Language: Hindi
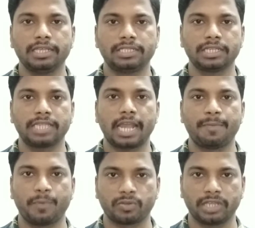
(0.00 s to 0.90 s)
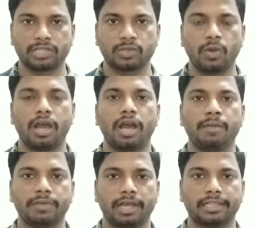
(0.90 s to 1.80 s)
इसी सारे प्रोसेस को
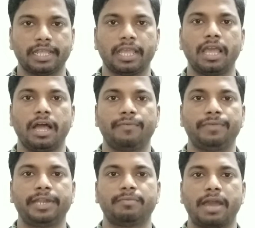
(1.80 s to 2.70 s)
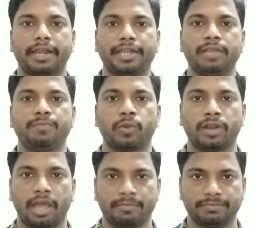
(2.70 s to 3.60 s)
हम कहते हैं अफिलेट मार्केटिंग
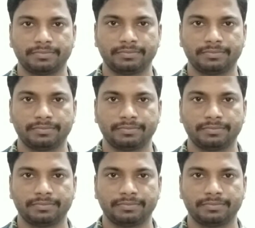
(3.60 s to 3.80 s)
प्रोग्राम